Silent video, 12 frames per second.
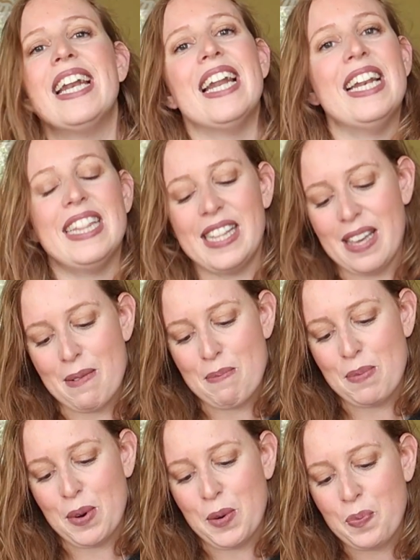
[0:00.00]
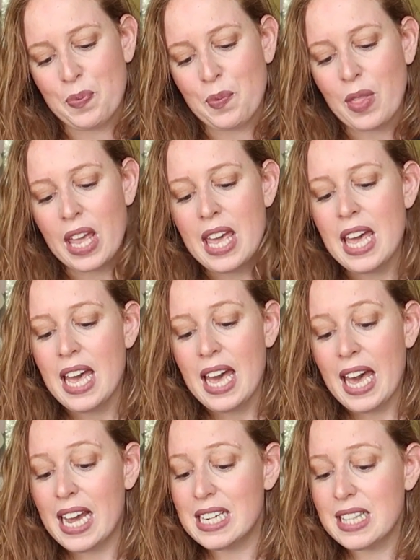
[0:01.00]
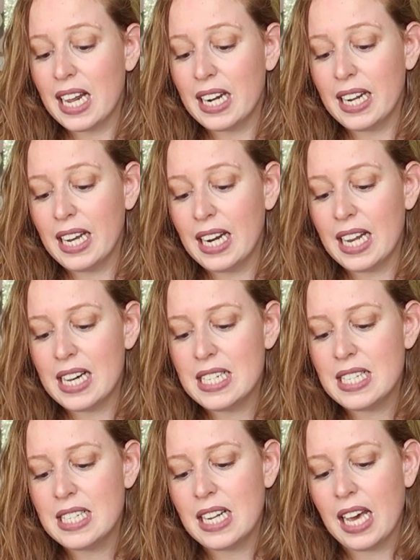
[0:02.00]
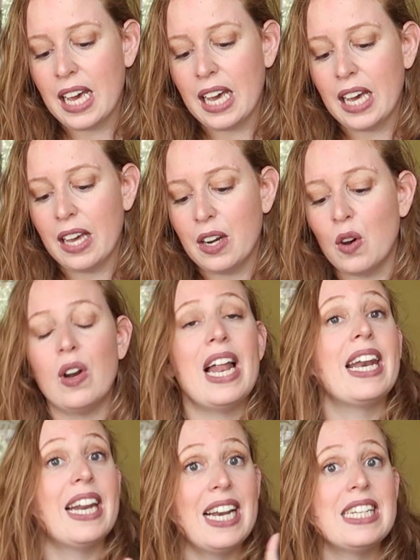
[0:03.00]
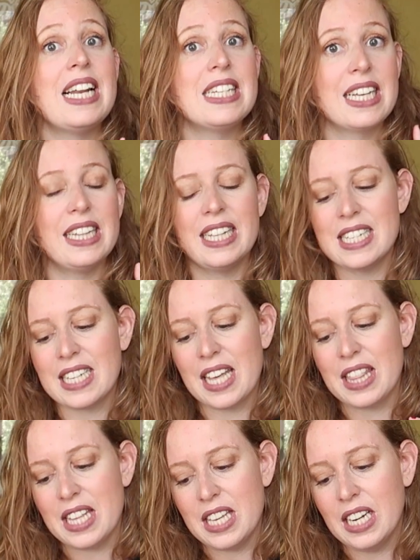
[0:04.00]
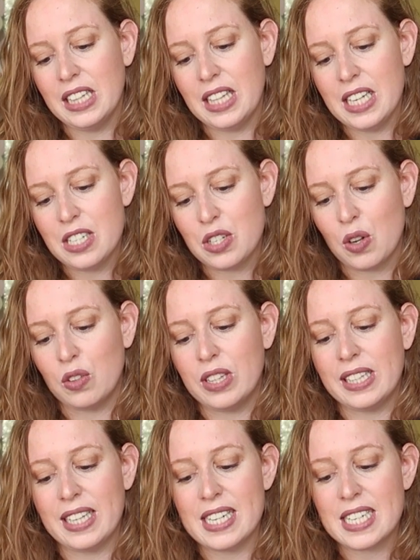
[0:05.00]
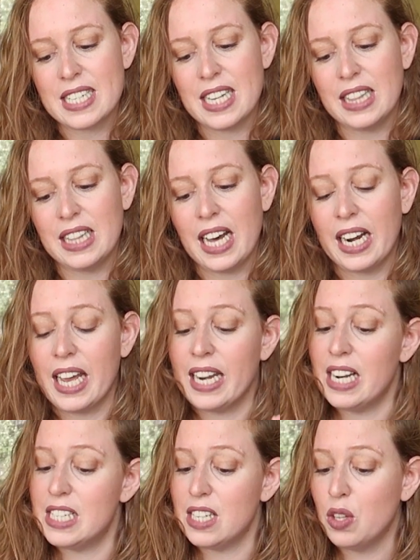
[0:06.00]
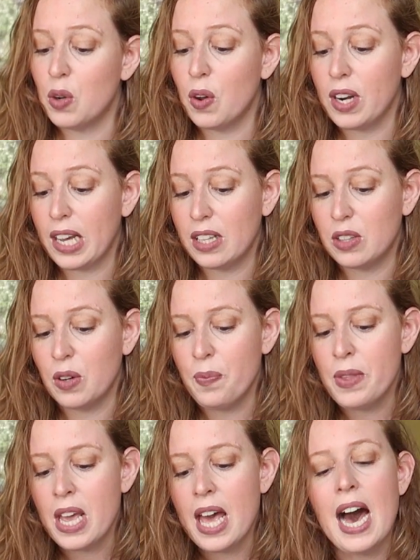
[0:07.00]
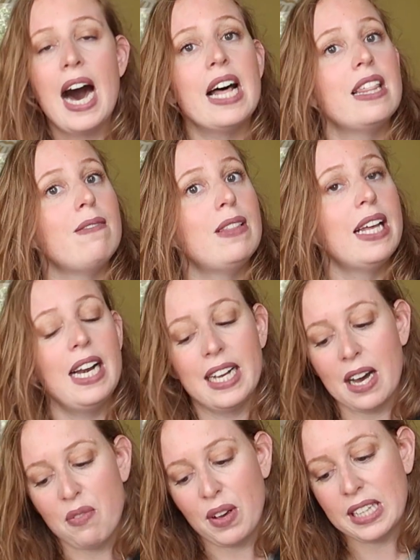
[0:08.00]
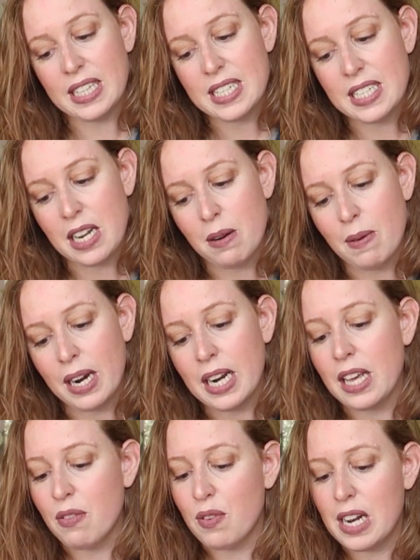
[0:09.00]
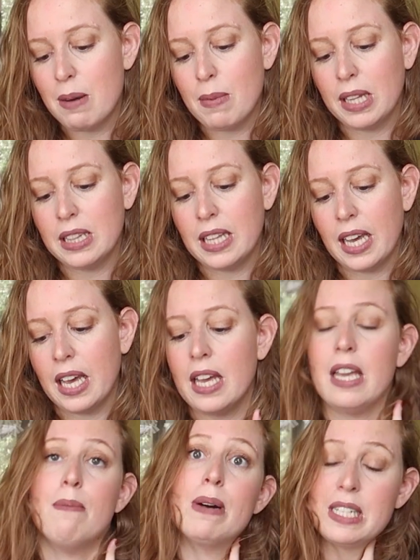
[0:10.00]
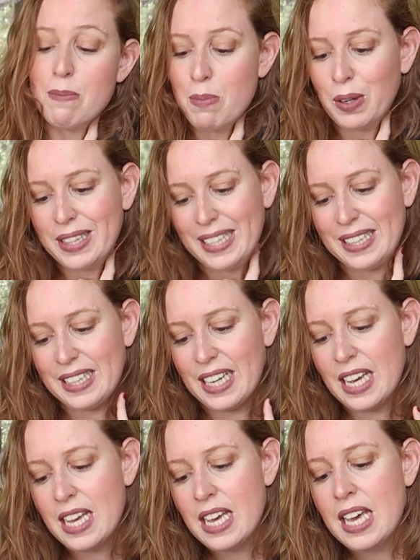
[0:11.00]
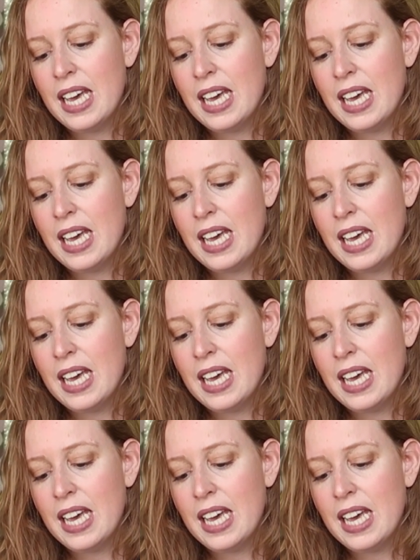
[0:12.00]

en el tiempo. Estas reglas, eh, no, las reglas a las que tienes que ceñirte son, te tienes que sentar en el sitio correcto, aceptar el café que te sirvan y finalmente, y más importante,